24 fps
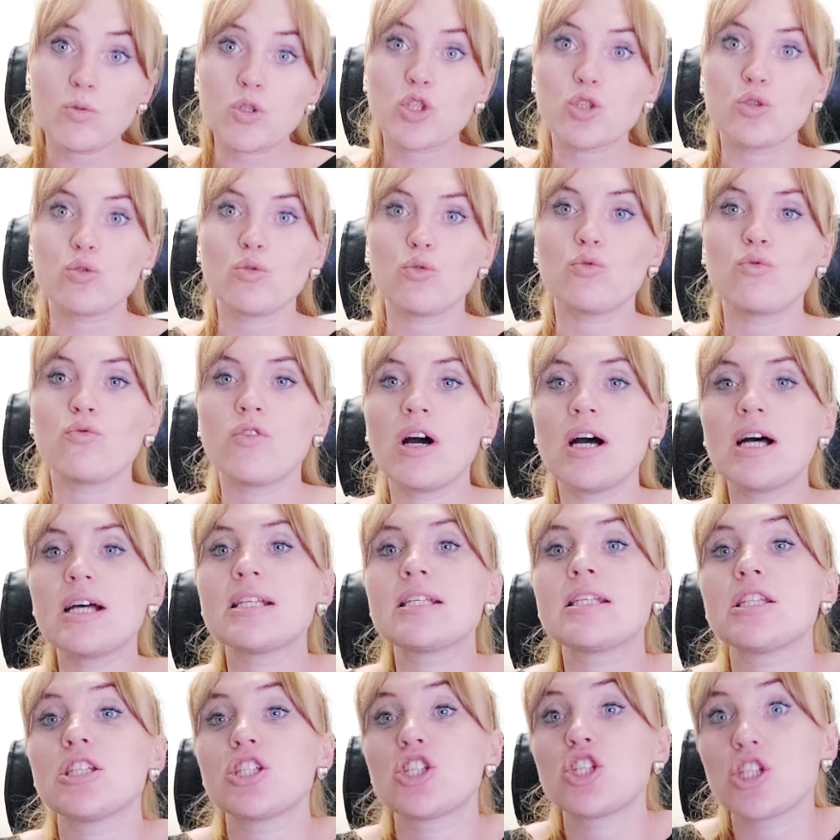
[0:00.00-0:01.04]
что у
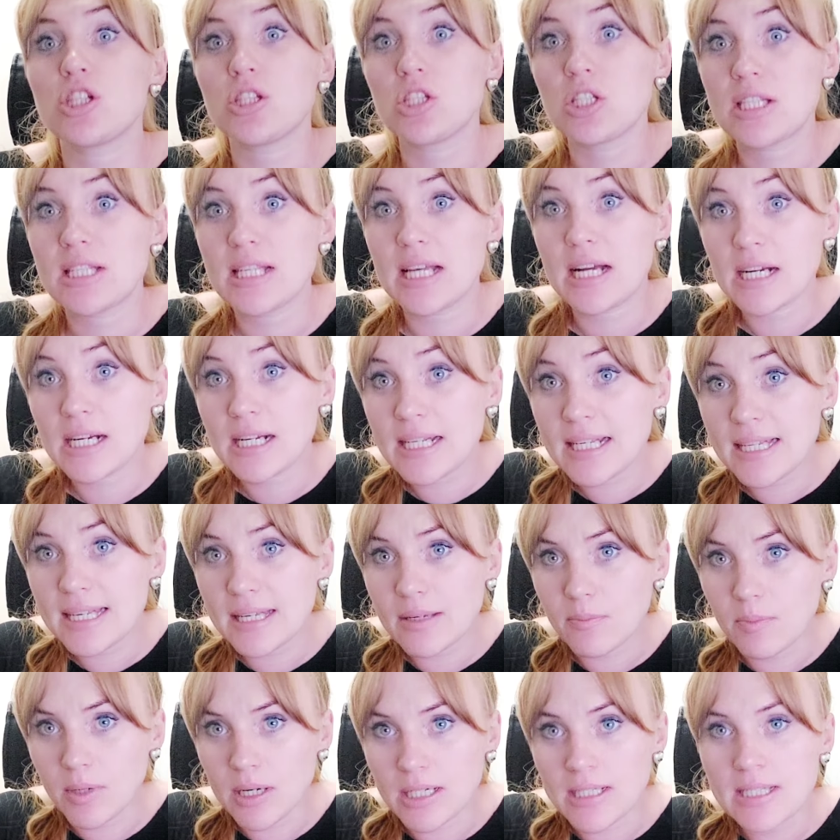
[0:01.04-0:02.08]
вас начался
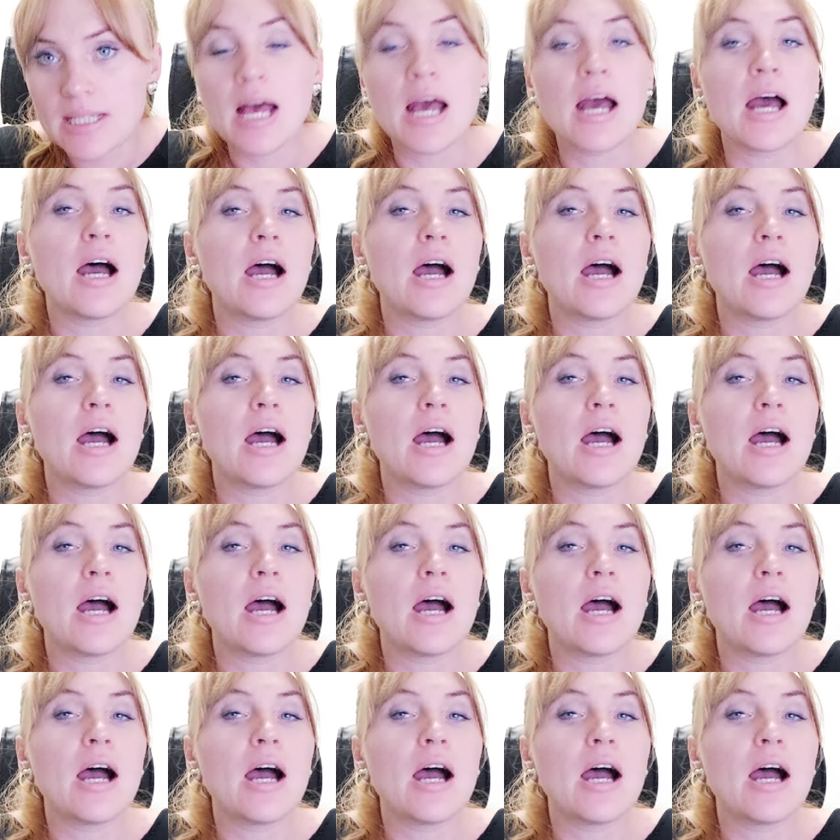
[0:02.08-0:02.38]
климакс.